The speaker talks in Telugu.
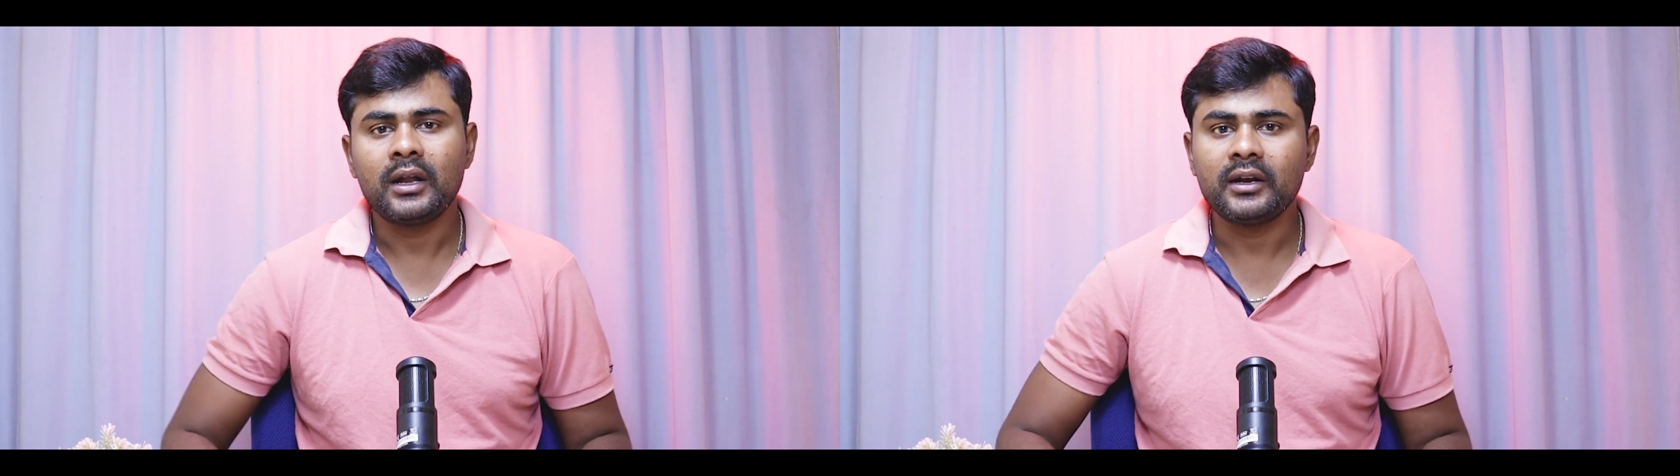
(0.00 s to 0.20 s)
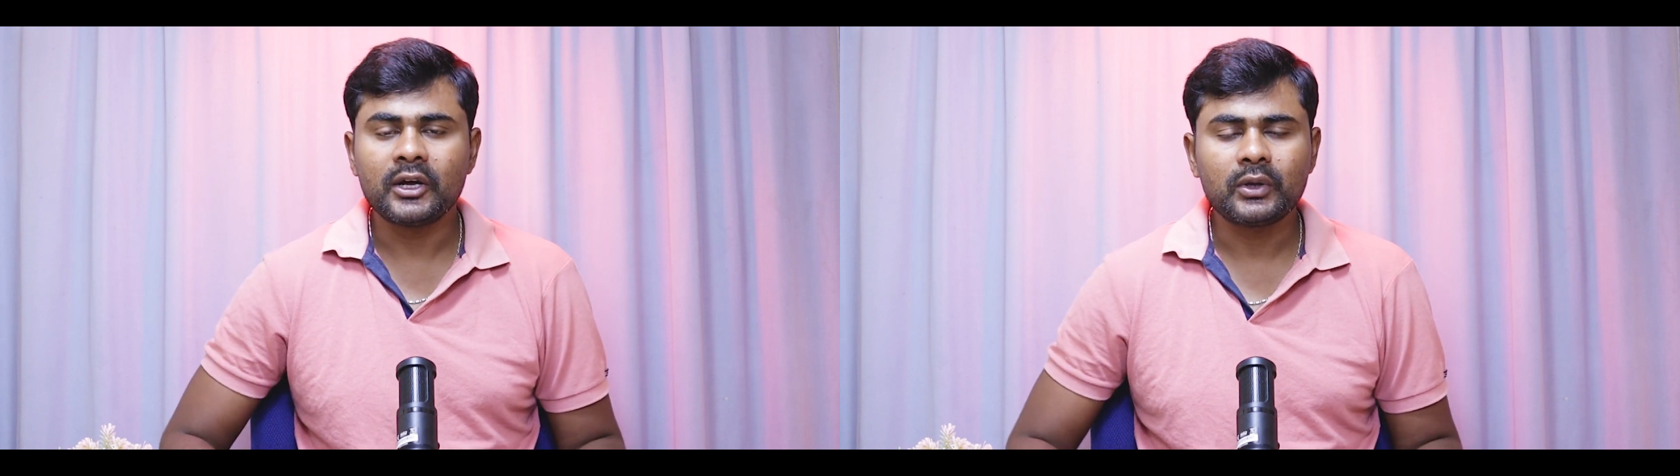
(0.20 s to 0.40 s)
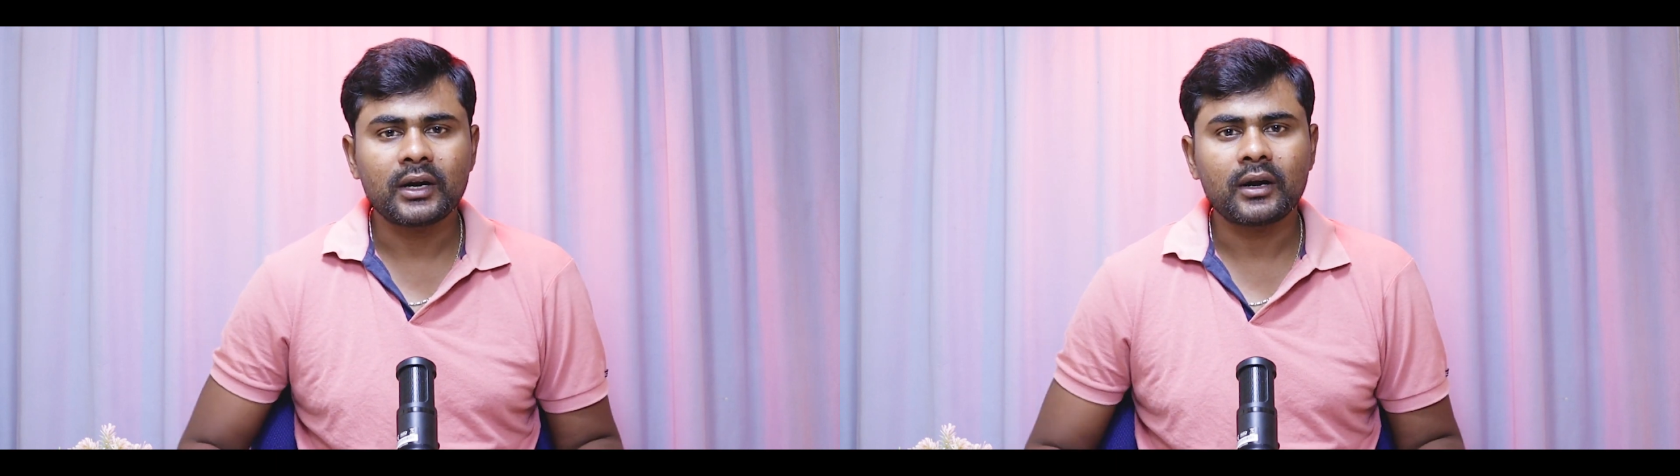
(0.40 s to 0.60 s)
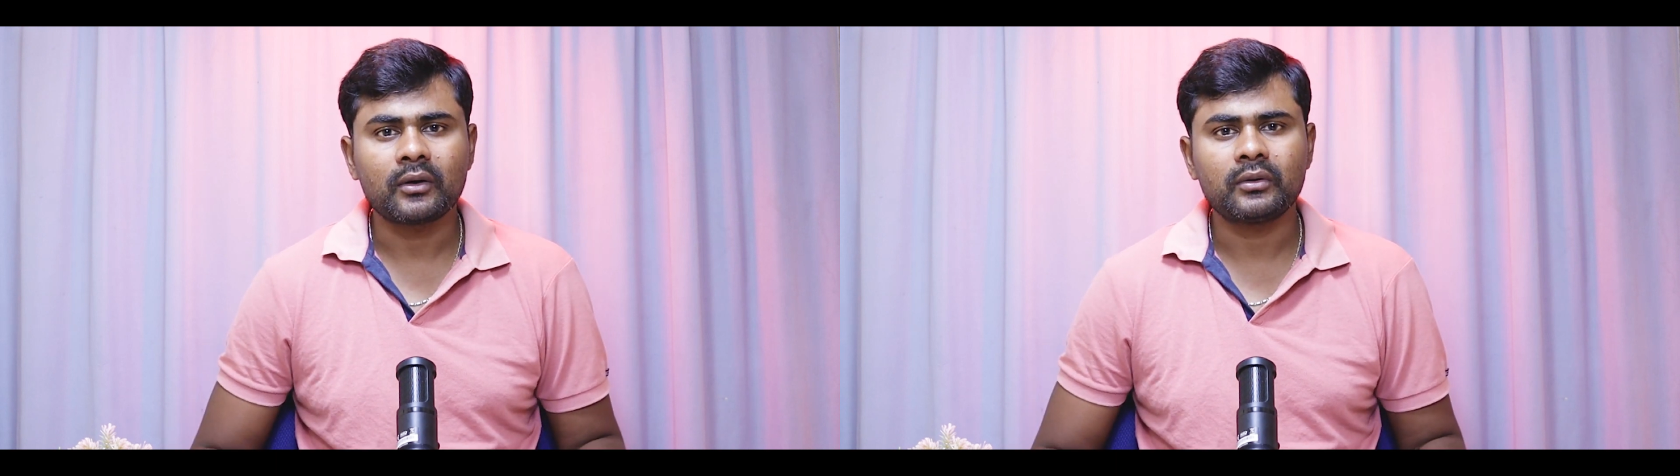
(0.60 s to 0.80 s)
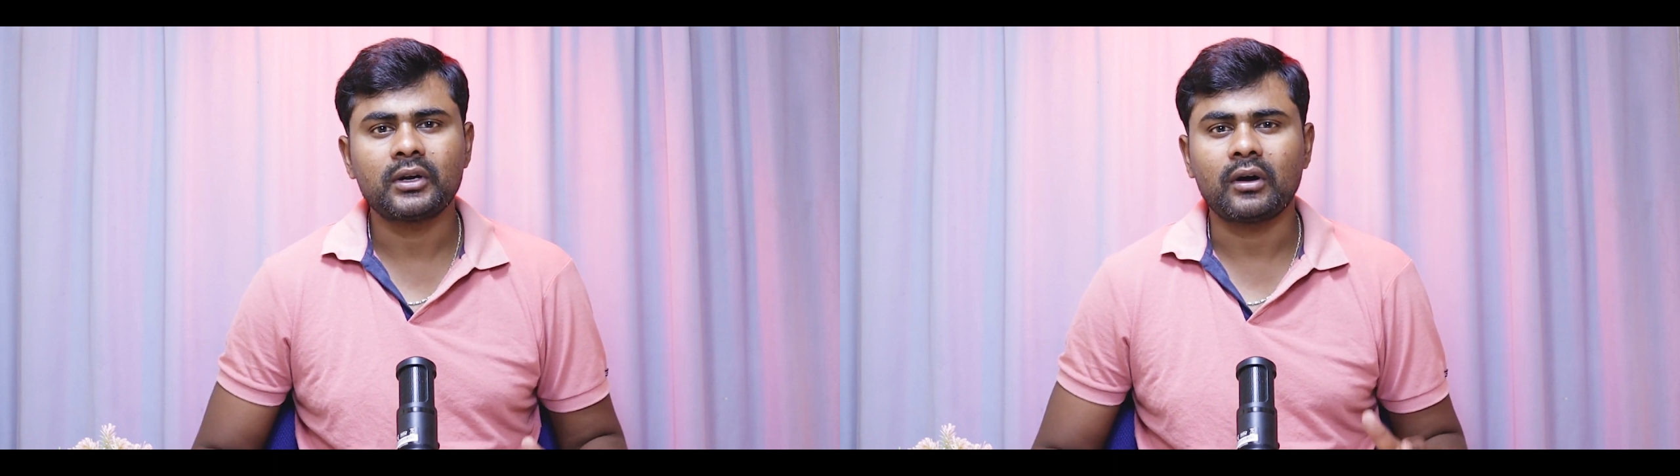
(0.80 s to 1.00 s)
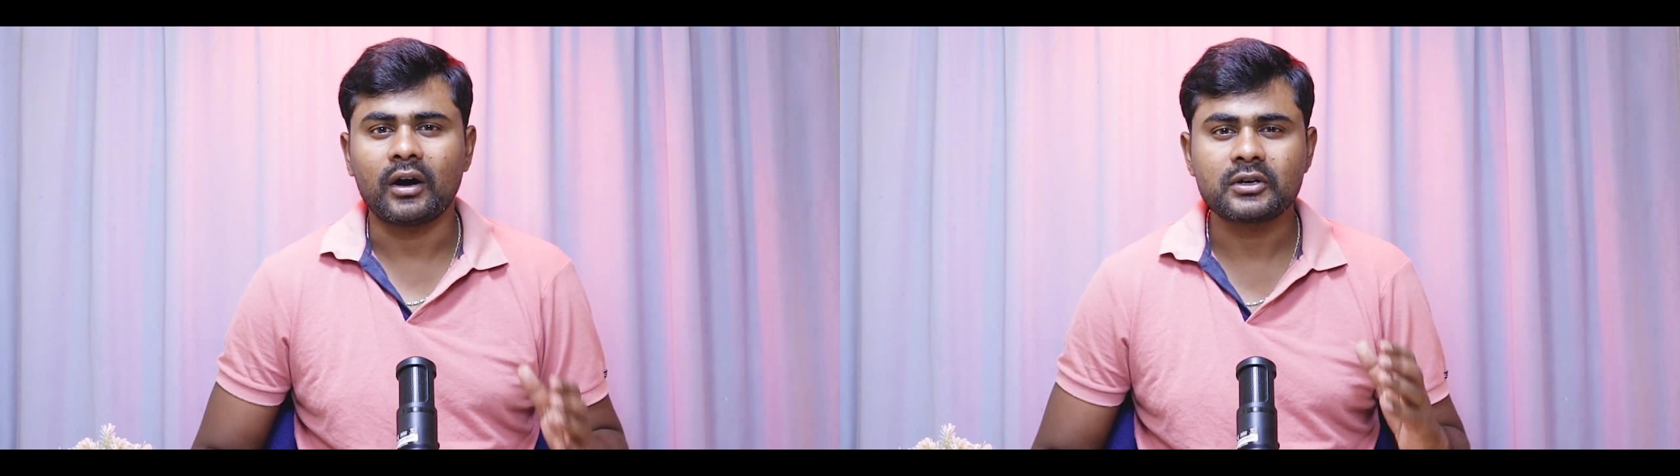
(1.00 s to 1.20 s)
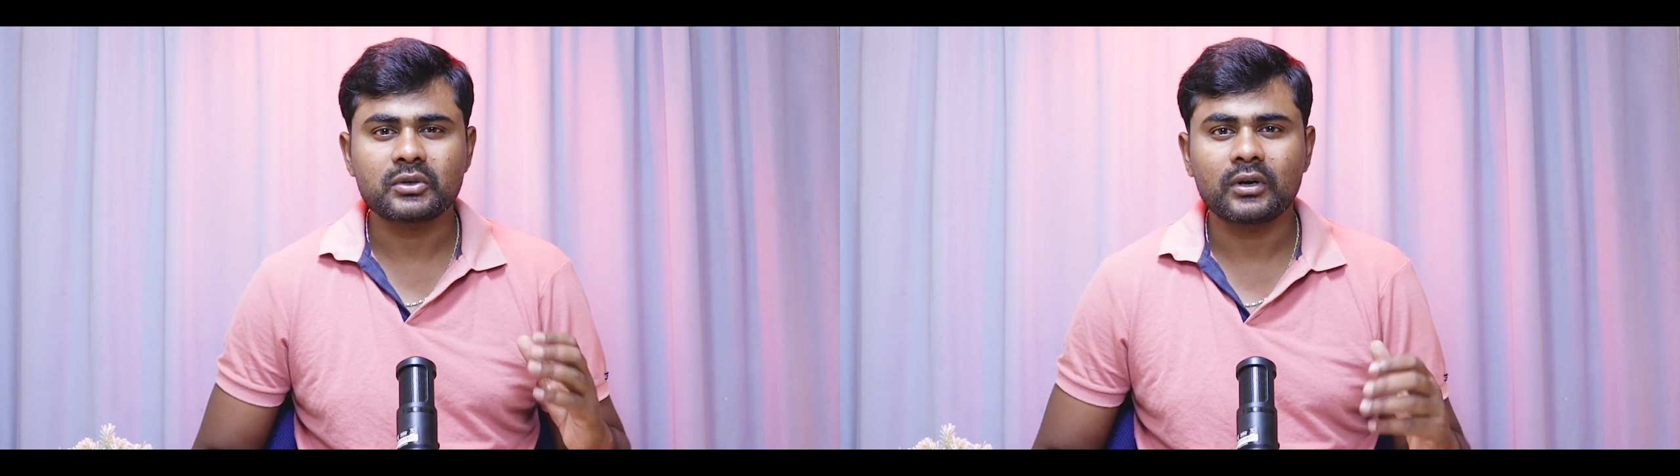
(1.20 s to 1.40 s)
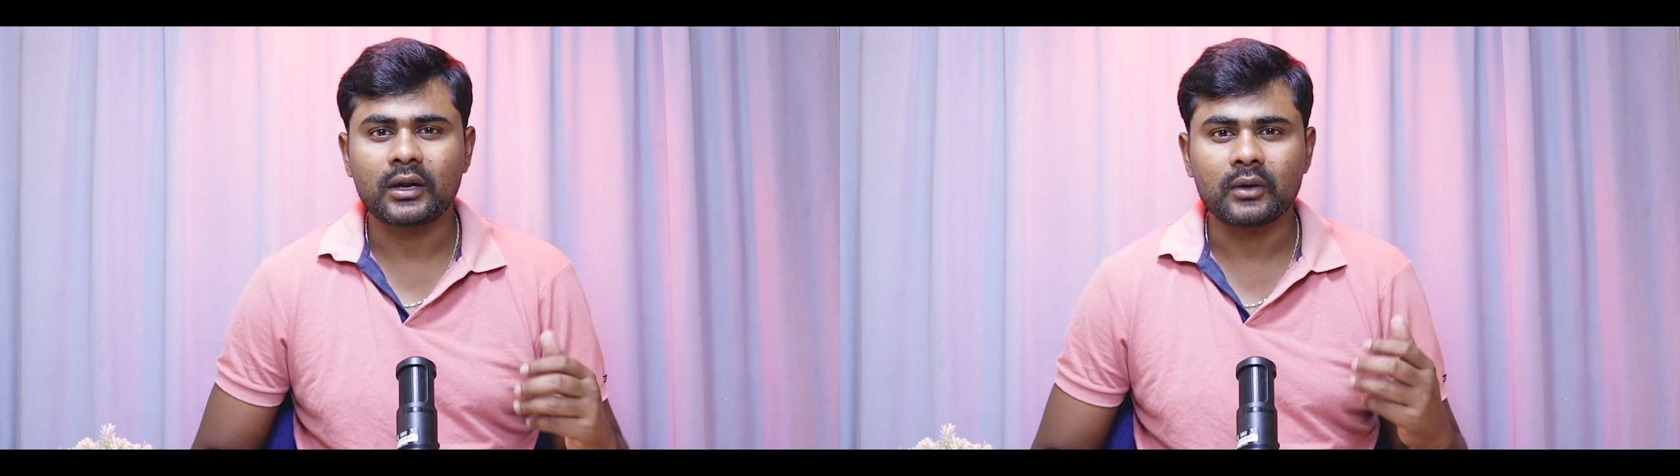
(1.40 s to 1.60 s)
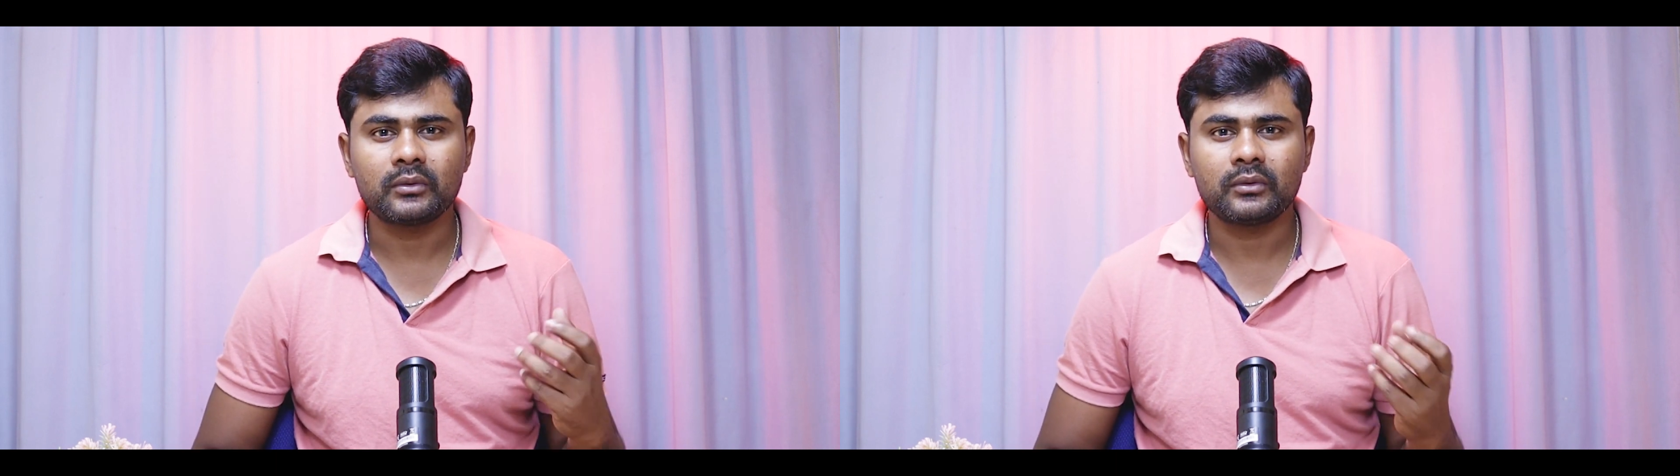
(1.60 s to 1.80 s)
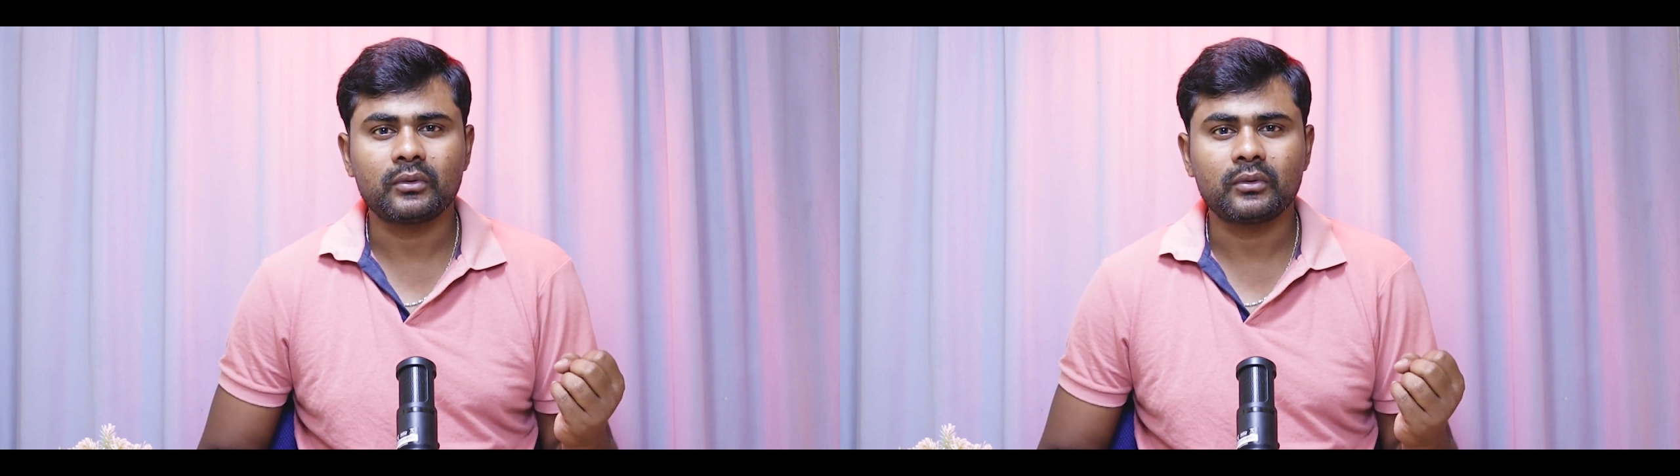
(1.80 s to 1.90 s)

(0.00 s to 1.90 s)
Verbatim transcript: లేదన్నా నాకు ఈ కాన్స్ కూడా నాకు